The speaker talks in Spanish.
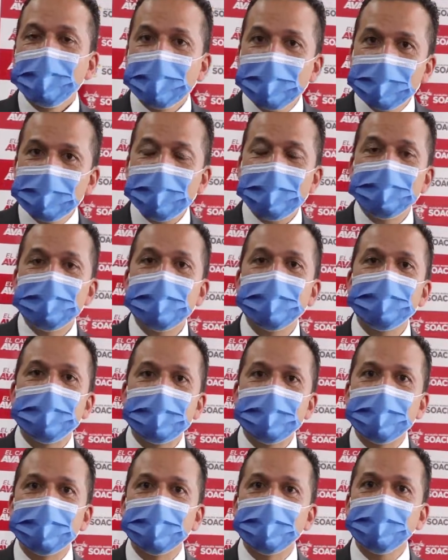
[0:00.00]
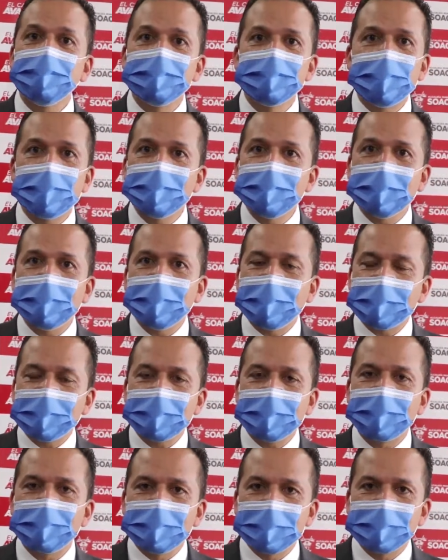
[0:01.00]
Y también tenemos una vía de la
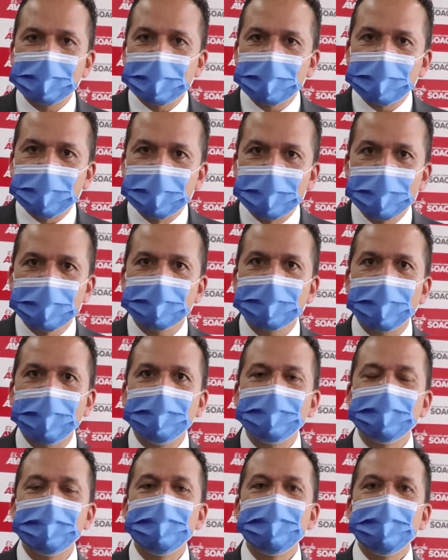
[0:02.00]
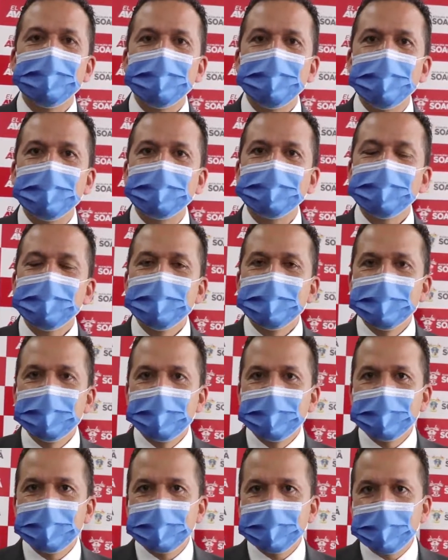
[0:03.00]
que me siento muy feliz y es
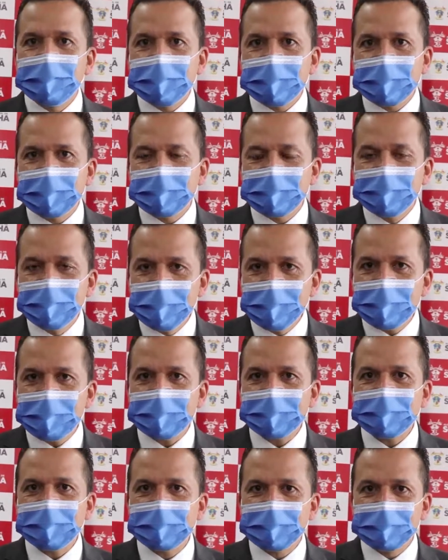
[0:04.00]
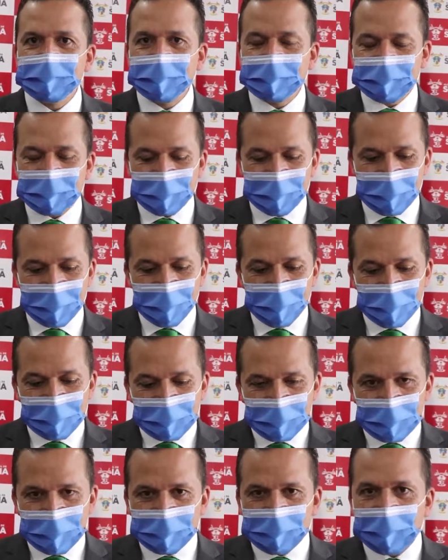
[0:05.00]
la vía que conectará
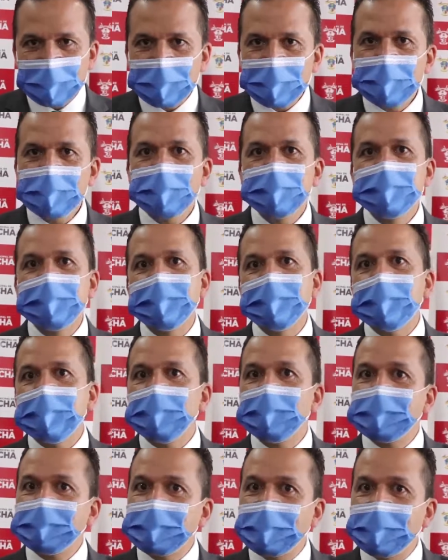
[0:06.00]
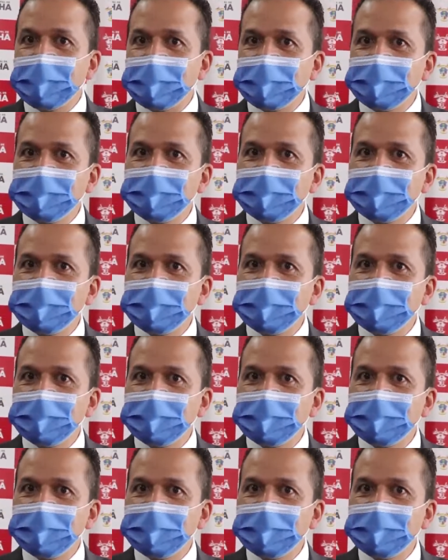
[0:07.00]
desde el rincón del lago hasta la